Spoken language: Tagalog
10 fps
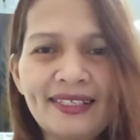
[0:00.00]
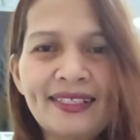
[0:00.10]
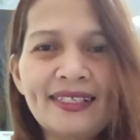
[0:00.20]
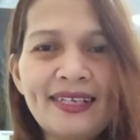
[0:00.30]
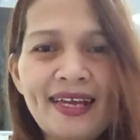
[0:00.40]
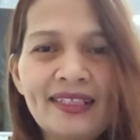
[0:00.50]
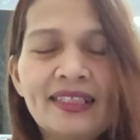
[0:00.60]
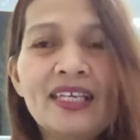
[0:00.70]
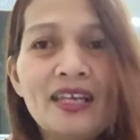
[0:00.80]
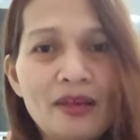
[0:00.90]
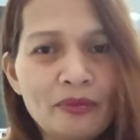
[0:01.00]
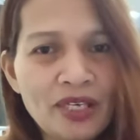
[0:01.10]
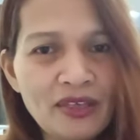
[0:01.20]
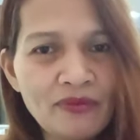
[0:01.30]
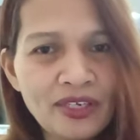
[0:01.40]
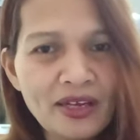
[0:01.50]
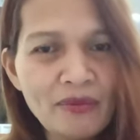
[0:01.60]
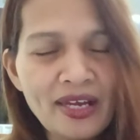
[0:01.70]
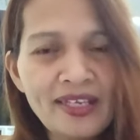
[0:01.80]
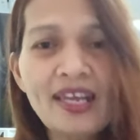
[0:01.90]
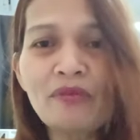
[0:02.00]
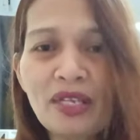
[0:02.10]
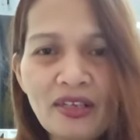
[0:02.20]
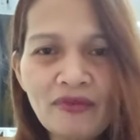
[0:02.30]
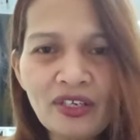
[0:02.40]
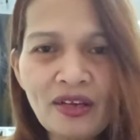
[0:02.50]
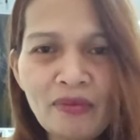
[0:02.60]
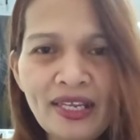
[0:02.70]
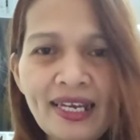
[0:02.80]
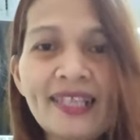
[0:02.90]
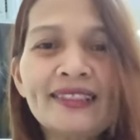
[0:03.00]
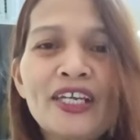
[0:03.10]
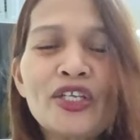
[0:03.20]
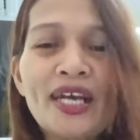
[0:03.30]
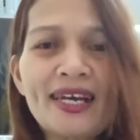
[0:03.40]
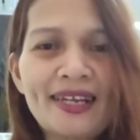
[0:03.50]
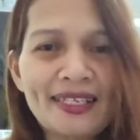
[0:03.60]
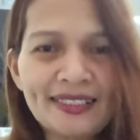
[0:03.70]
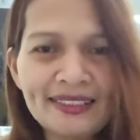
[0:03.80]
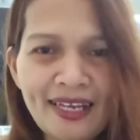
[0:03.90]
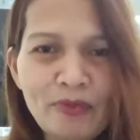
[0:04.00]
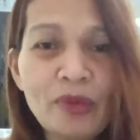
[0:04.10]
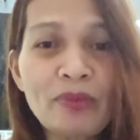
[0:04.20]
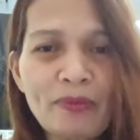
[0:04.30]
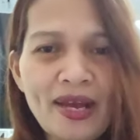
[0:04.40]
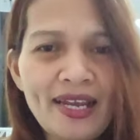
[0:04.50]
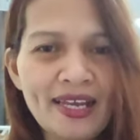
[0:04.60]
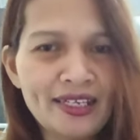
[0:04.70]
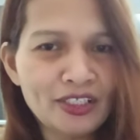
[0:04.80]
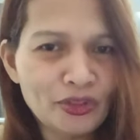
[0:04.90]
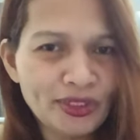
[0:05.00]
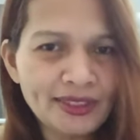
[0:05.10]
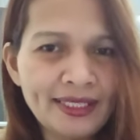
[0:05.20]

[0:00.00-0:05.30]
Kahit believer ka man, unbeliever ka man, lahat tayo nakaranas ng pagpapala ng Diyos.